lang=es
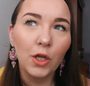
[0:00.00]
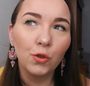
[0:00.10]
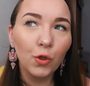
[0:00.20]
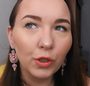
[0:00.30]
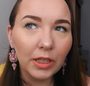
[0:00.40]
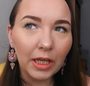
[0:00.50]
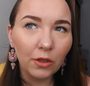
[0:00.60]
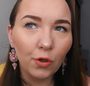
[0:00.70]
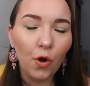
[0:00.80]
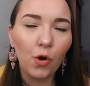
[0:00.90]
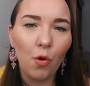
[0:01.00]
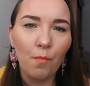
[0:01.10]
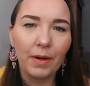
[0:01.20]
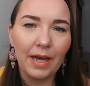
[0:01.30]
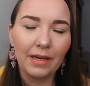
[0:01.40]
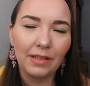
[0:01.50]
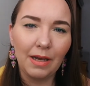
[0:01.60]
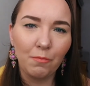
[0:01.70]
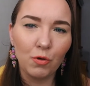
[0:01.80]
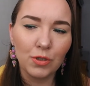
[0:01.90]
no tiendo a comprar
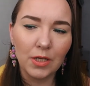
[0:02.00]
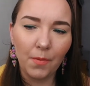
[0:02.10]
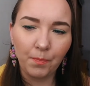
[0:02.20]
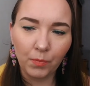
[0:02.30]
digamos